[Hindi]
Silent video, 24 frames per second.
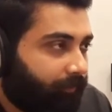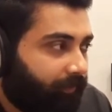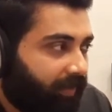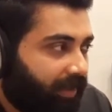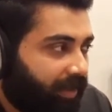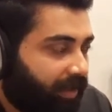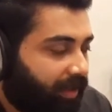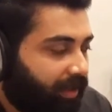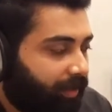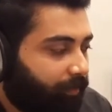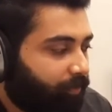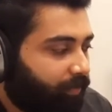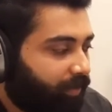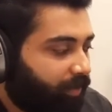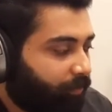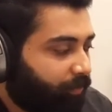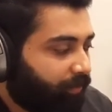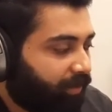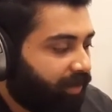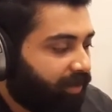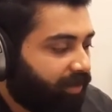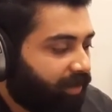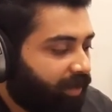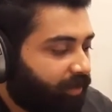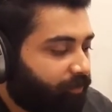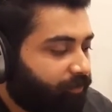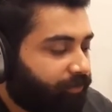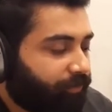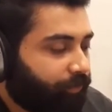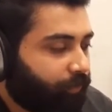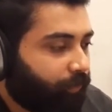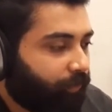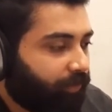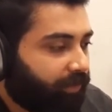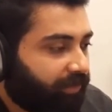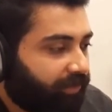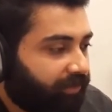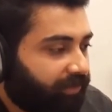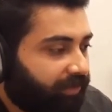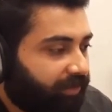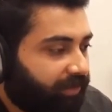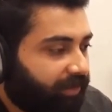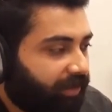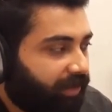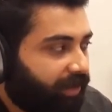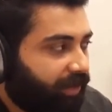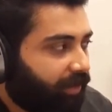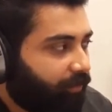आप अपना काम शुरू करते
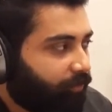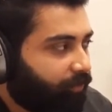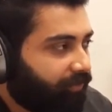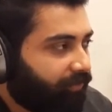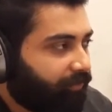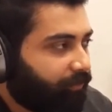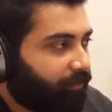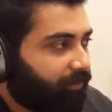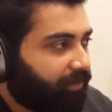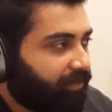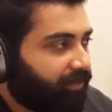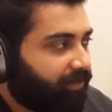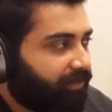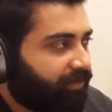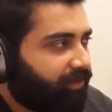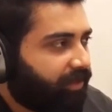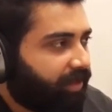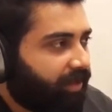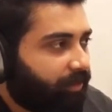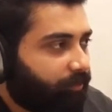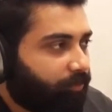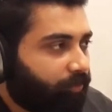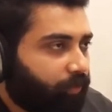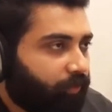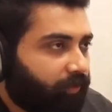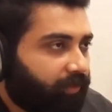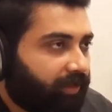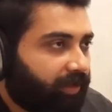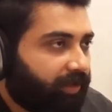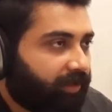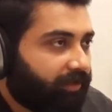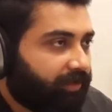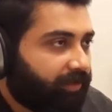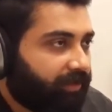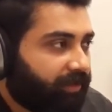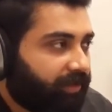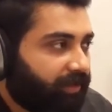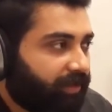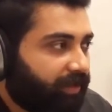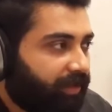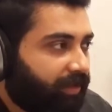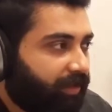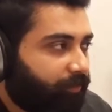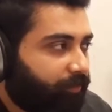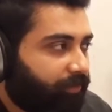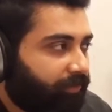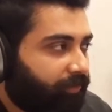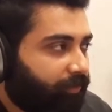हैं आप इसमें टाइम गुजारते हैं
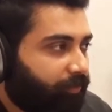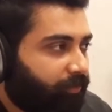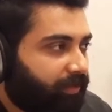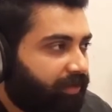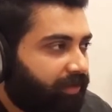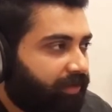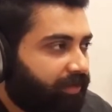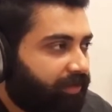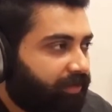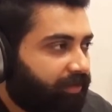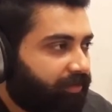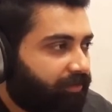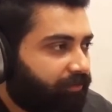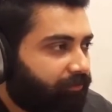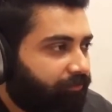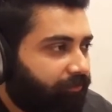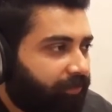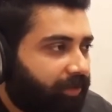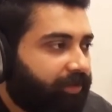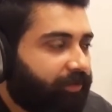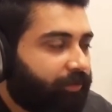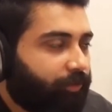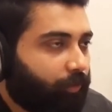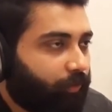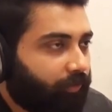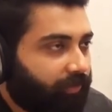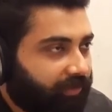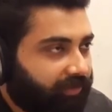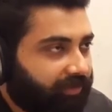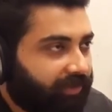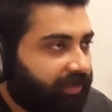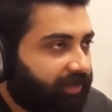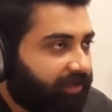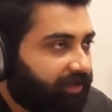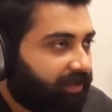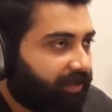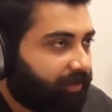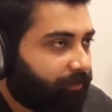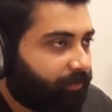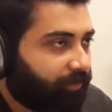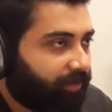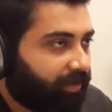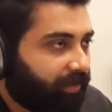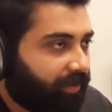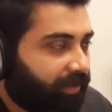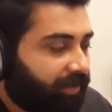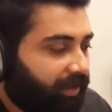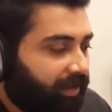आप इसमें एक वक्त गुजर जाता है
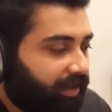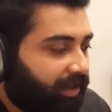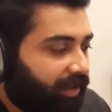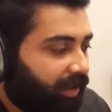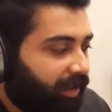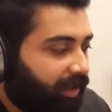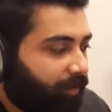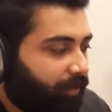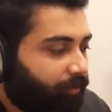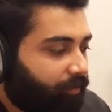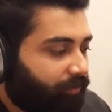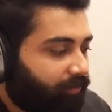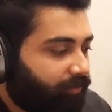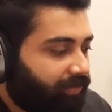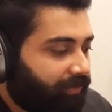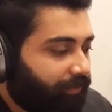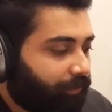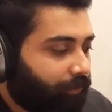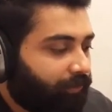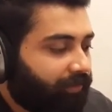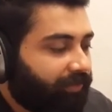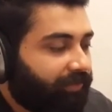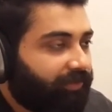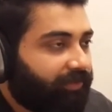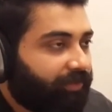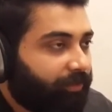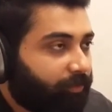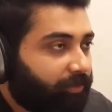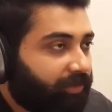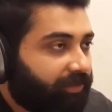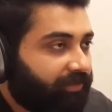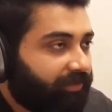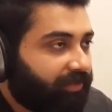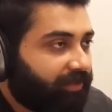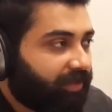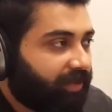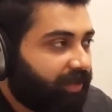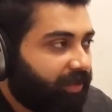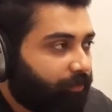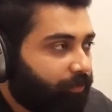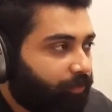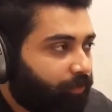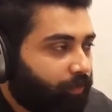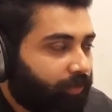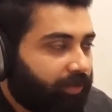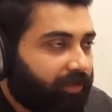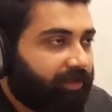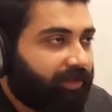आपका आप चीज़ों से समझते हैं
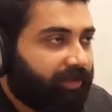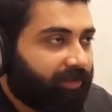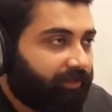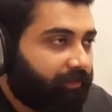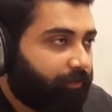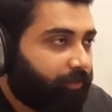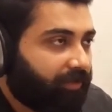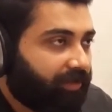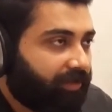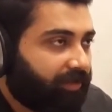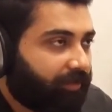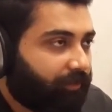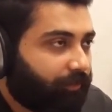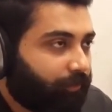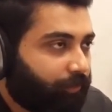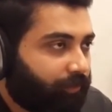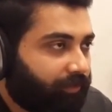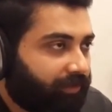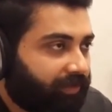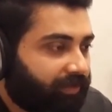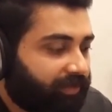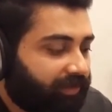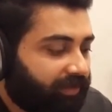आपको एक एक्सपीरियंस हो जाता